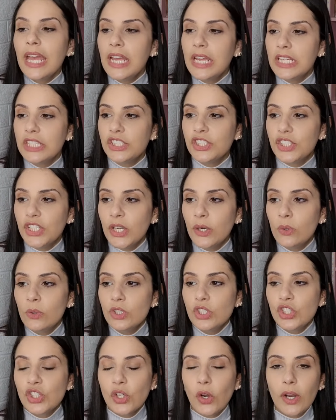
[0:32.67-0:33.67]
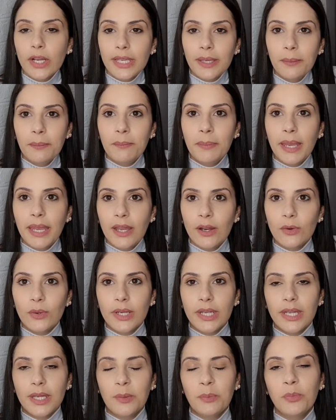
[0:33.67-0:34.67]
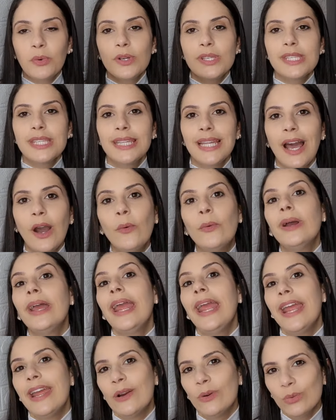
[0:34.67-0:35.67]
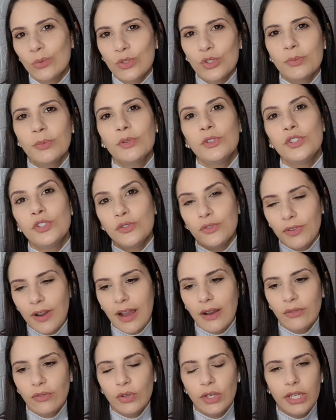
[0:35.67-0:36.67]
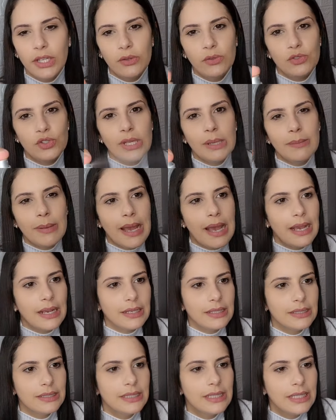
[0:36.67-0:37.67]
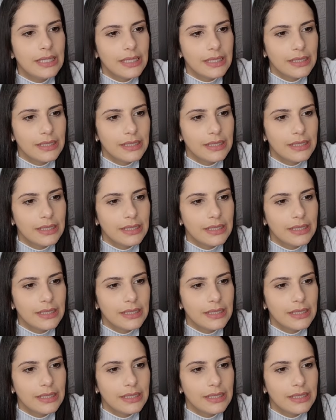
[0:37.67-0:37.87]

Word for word: Egeu Shock Berry, que por sinal é um dos meus favoritos da marca.